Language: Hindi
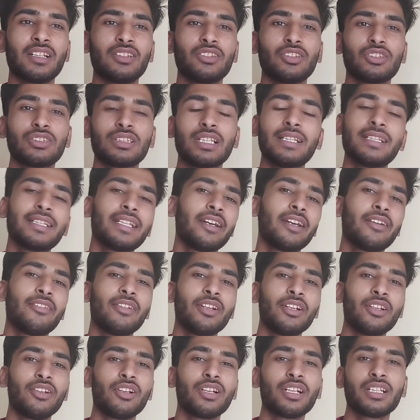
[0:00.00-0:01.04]
तो चलते हैं
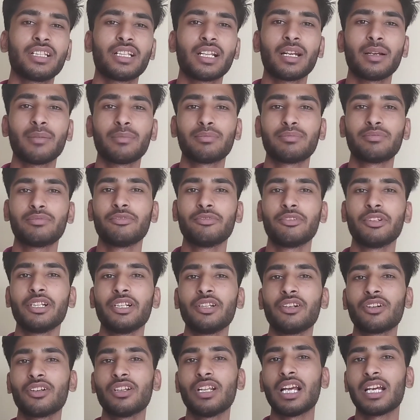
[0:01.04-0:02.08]
वीडियो की तरफ
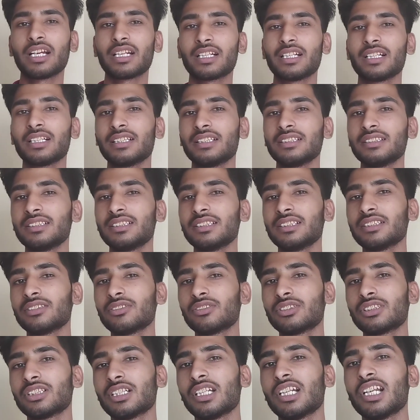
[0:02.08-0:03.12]
वीडियो को लाइक कर दीजिए
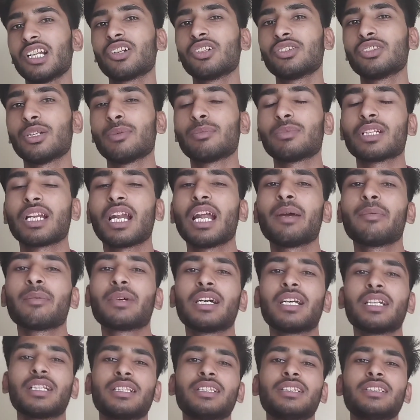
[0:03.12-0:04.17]
और चैनल को सब्सक्राइब
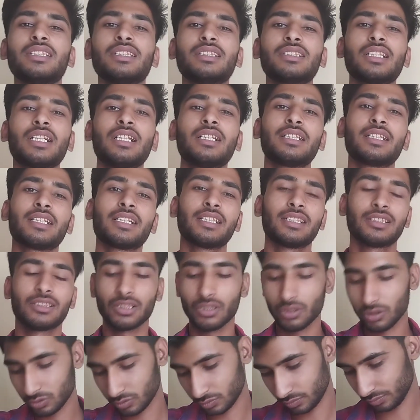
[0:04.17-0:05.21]
कर दीजिए चलते हैं
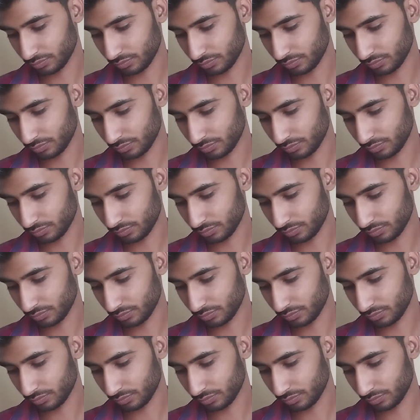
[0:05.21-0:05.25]
चलो